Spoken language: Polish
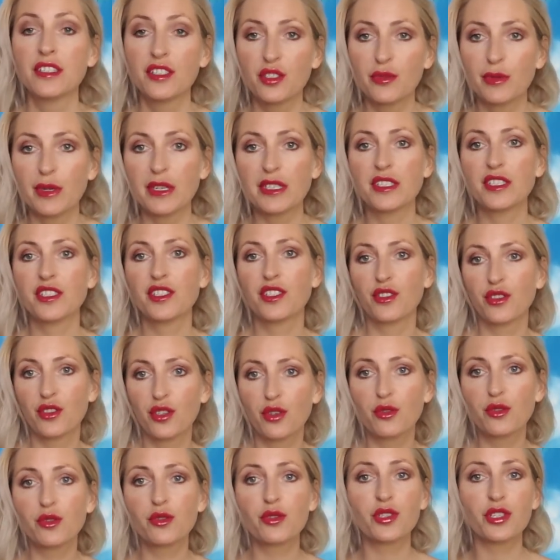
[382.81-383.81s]
Trzymajcie się,
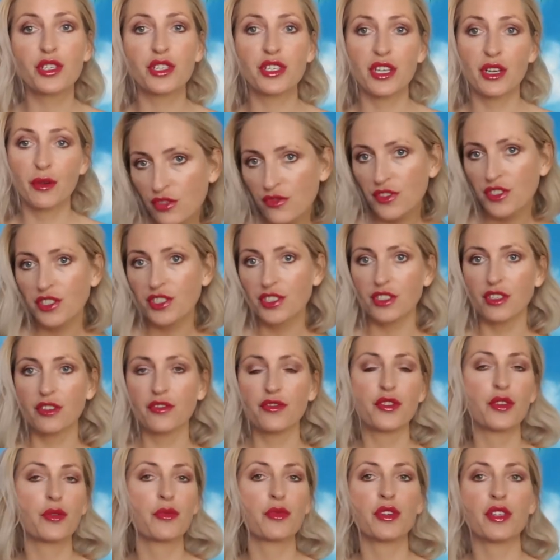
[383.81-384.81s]
do usłyszenia. Oczywiście
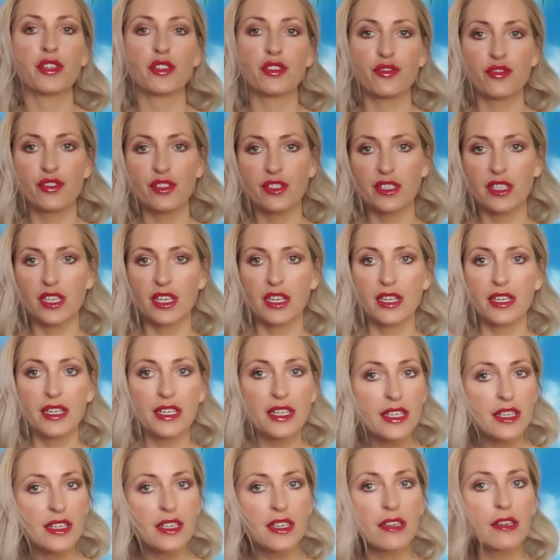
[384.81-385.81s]
informuję, że wszystkie
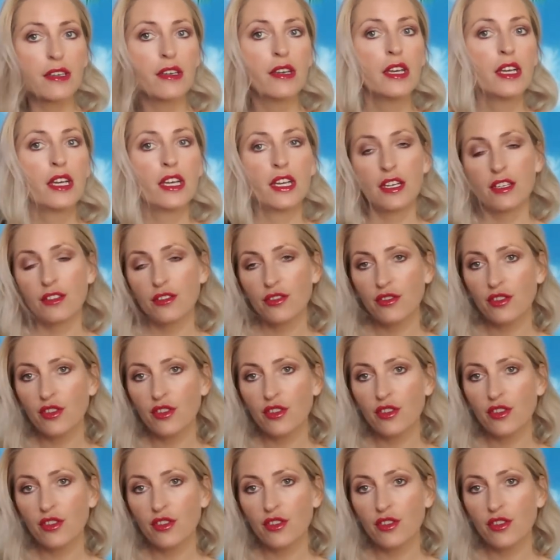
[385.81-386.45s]
linki e,